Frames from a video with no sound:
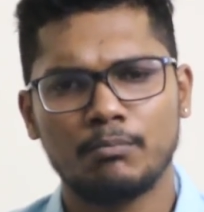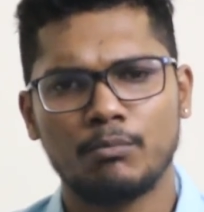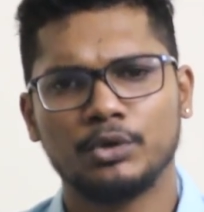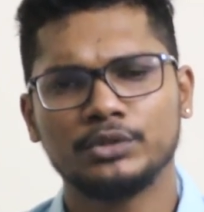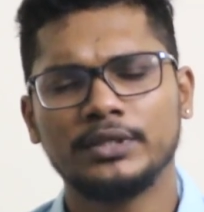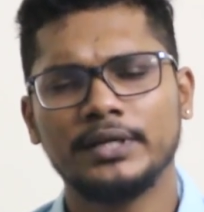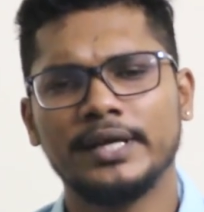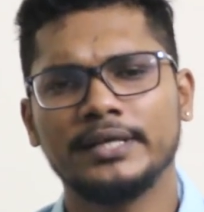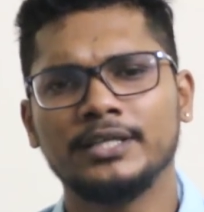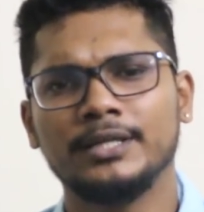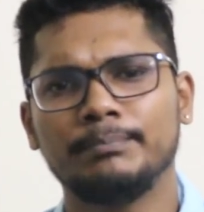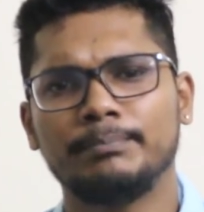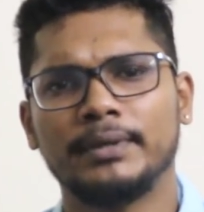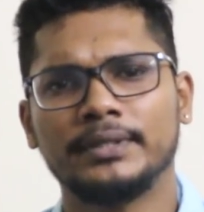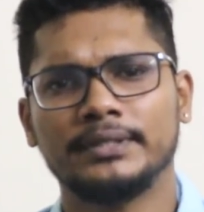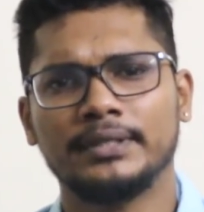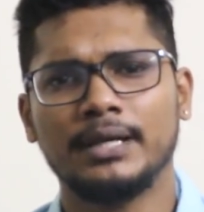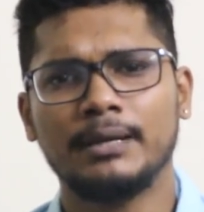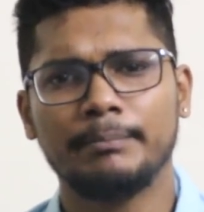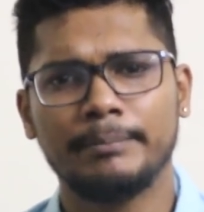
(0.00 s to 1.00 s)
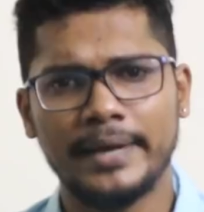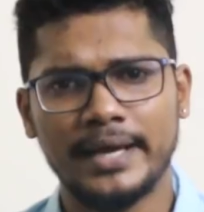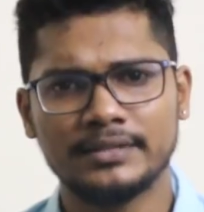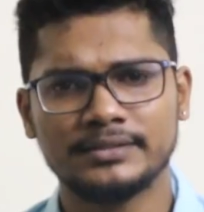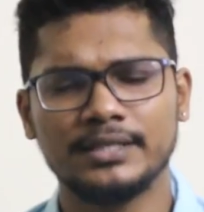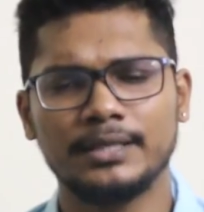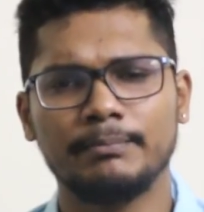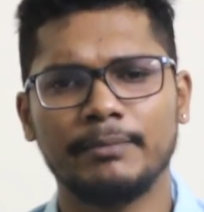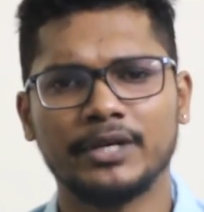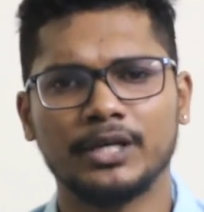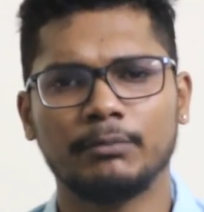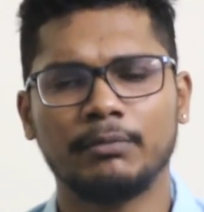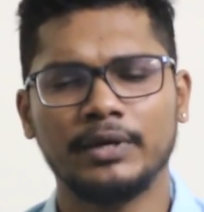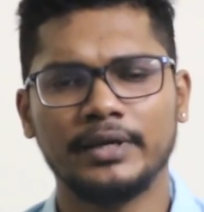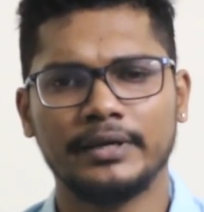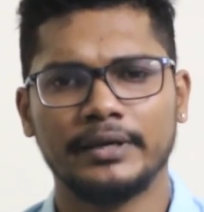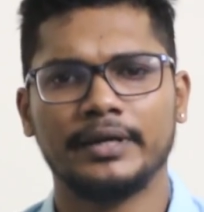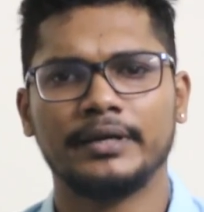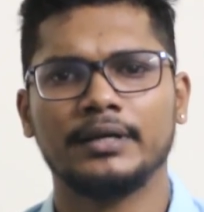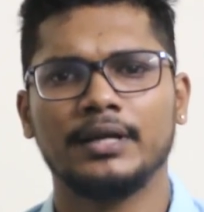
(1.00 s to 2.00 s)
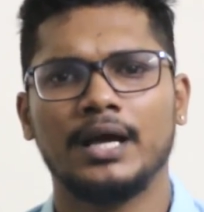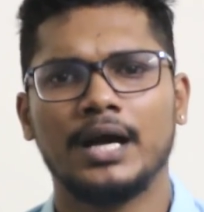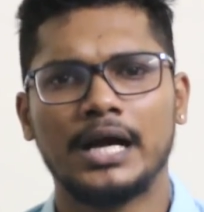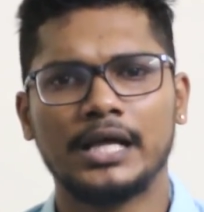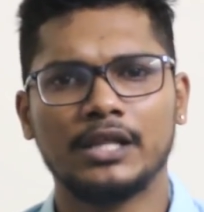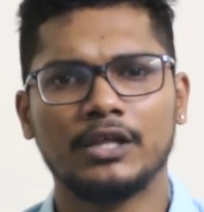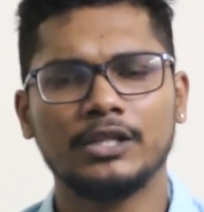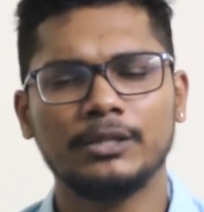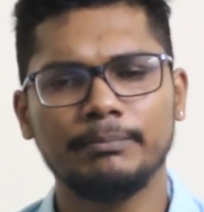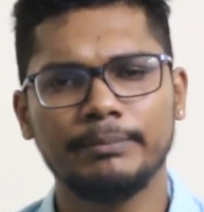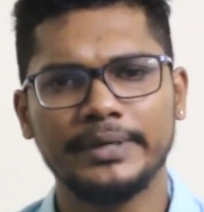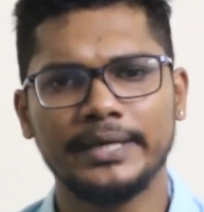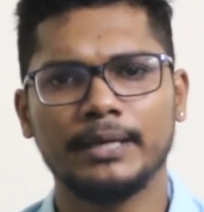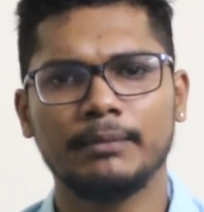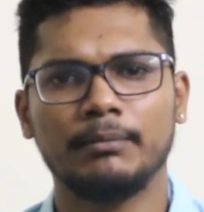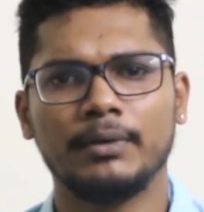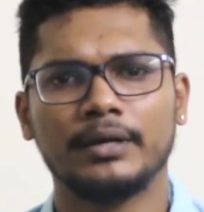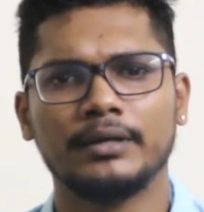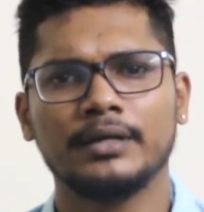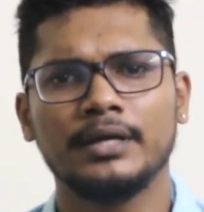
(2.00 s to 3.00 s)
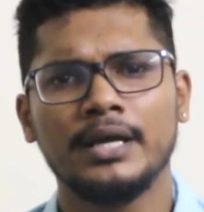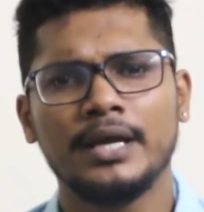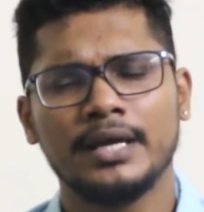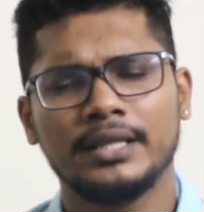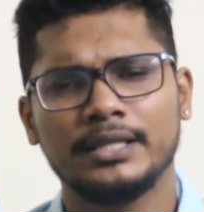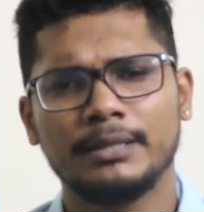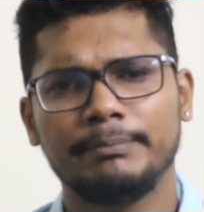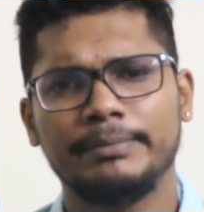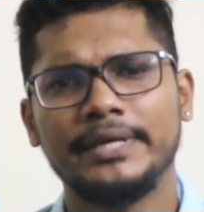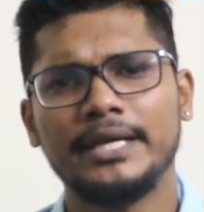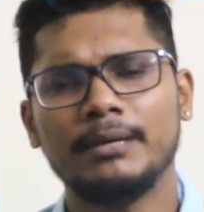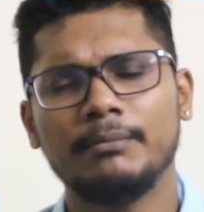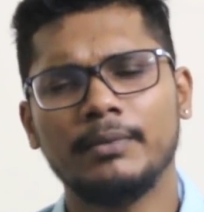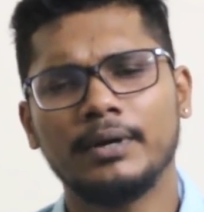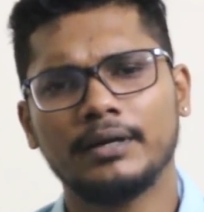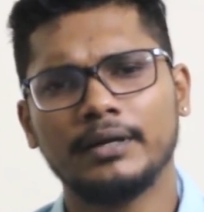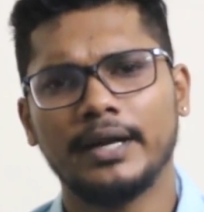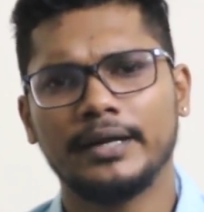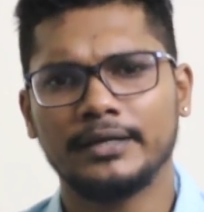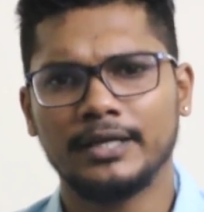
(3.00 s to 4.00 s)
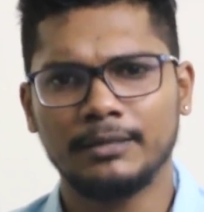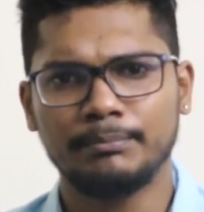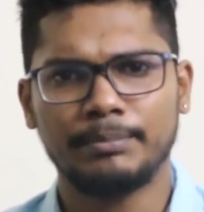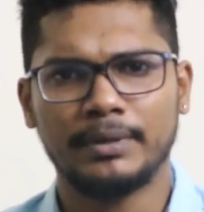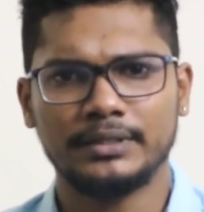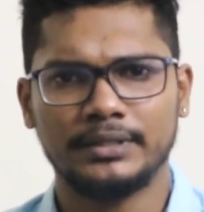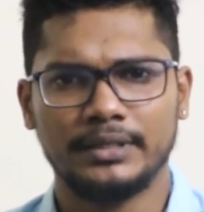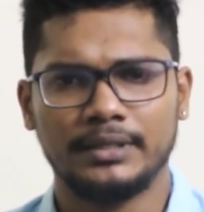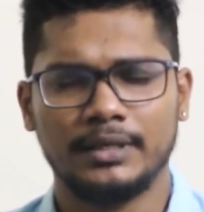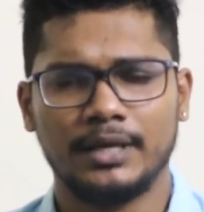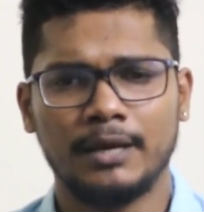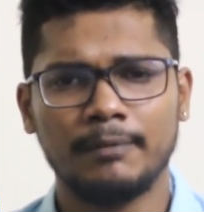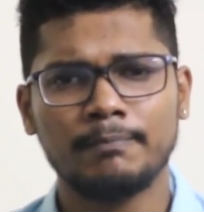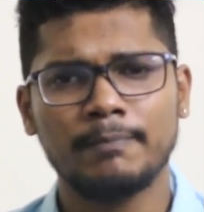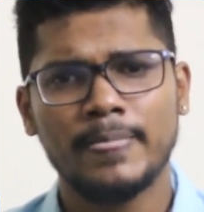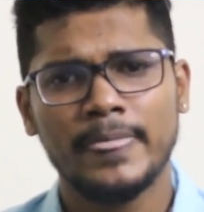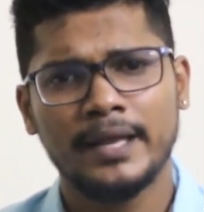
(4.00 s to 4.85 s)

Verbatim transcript: முதல்ல எதுன்னு பார்த்தீங்கன்னா பேசல் மெட்டபாலிக் ரேட் அதாவது பிஎம்ஆர் இந்த பிஎம்ஆர்னால் என்னென்னு பார்த்தீங்கன்னா